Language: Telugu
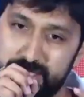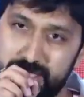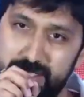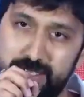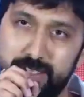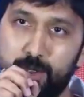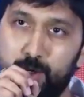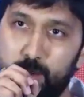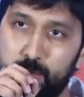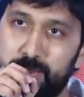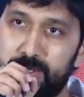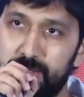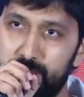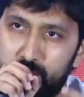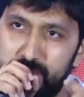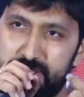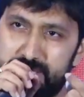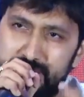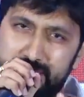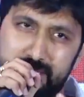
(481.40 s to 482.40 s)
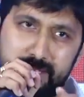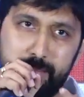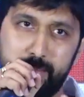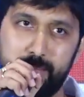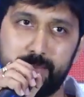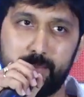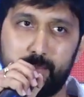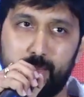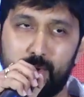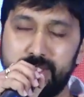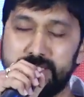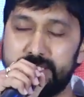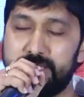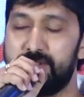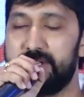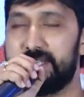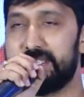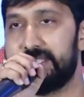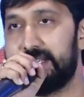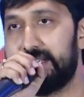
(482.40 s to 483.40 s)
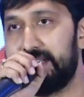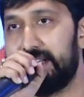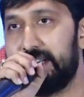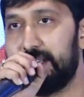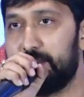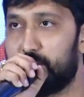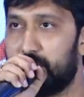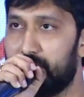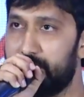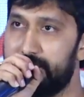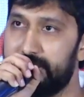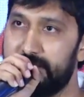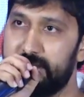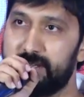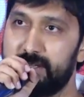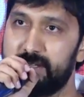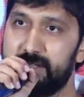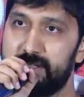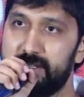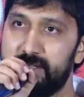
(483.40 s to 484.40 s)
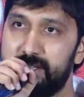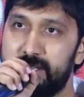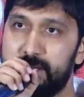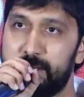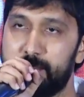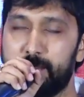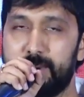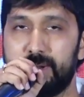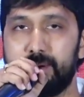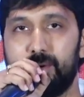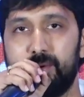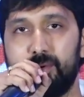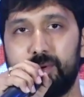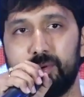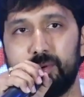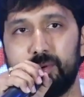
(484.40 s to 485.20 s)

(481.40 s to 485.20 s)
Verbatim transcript: చిన్న క్లుప్తంగా ఒక చిన్న పాజిటివ్నెస్ ఏంటంటే బాబీ మనం